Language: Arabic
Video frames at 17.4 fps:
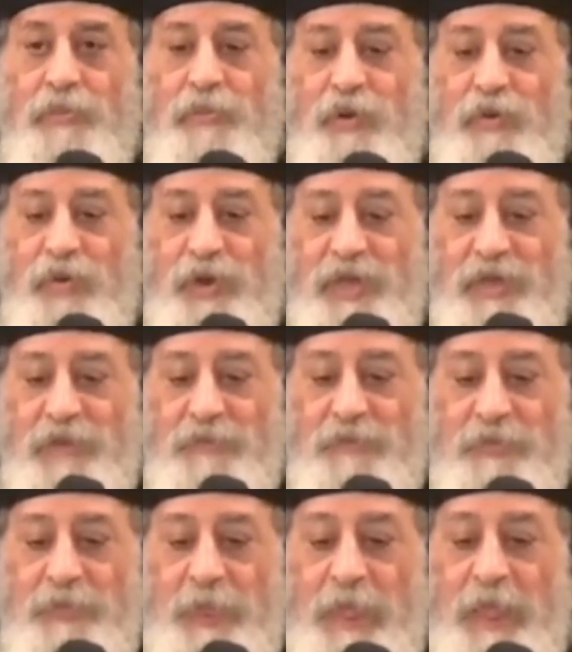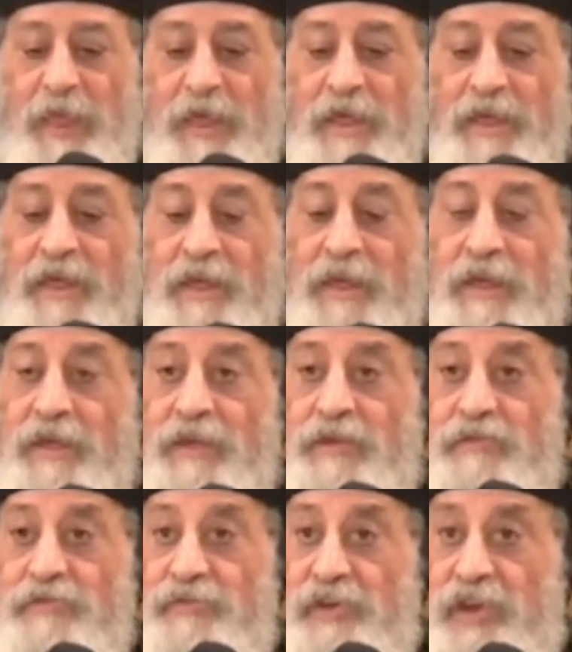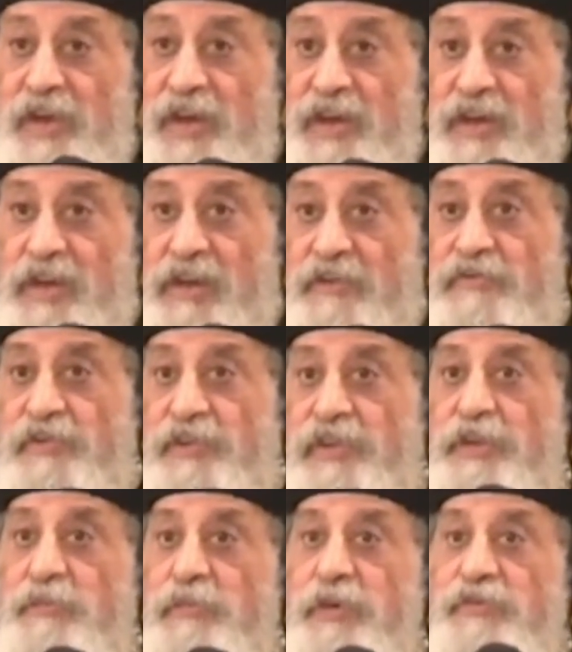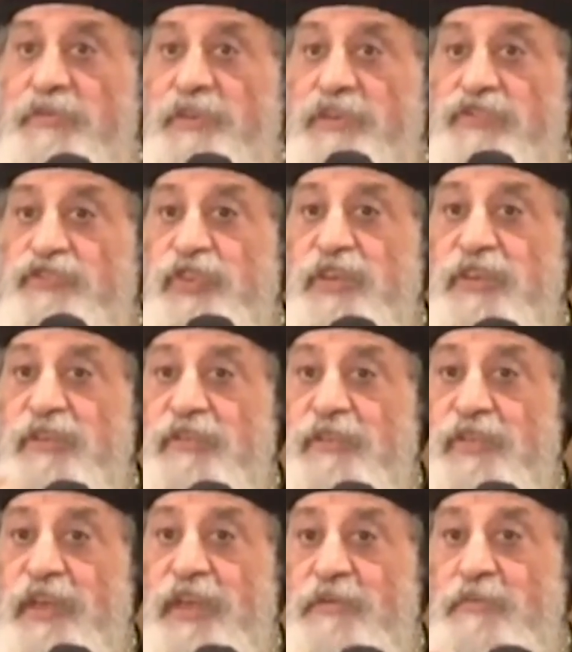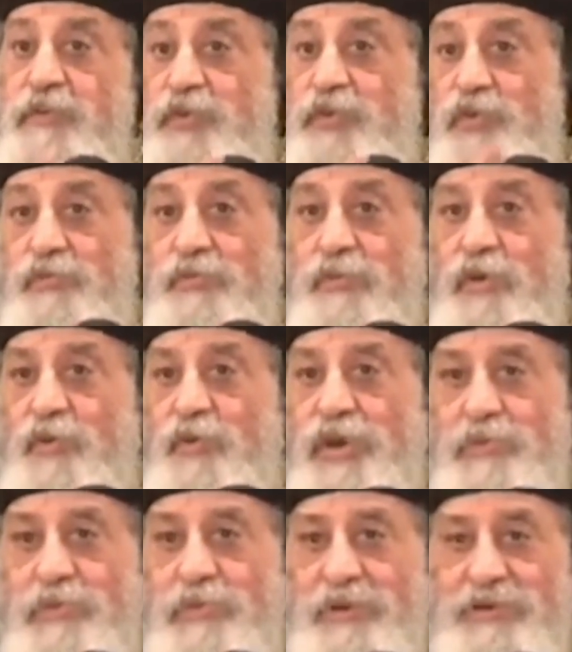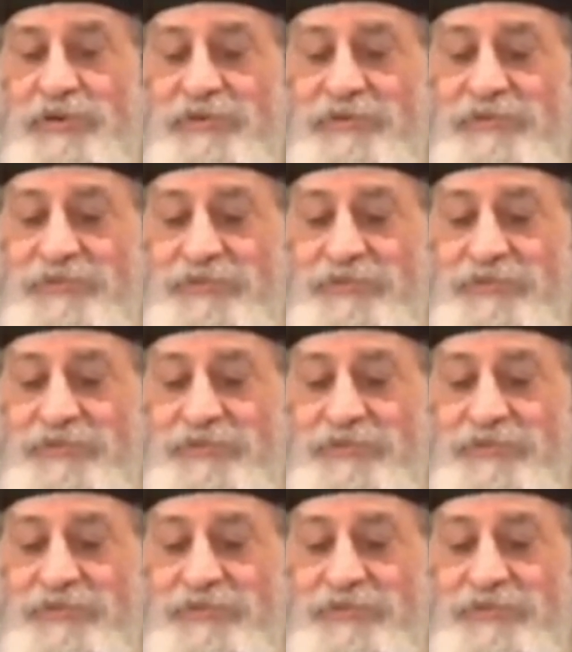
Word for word: ومواهب فاعرف ان مفيش انسان بدون موهبه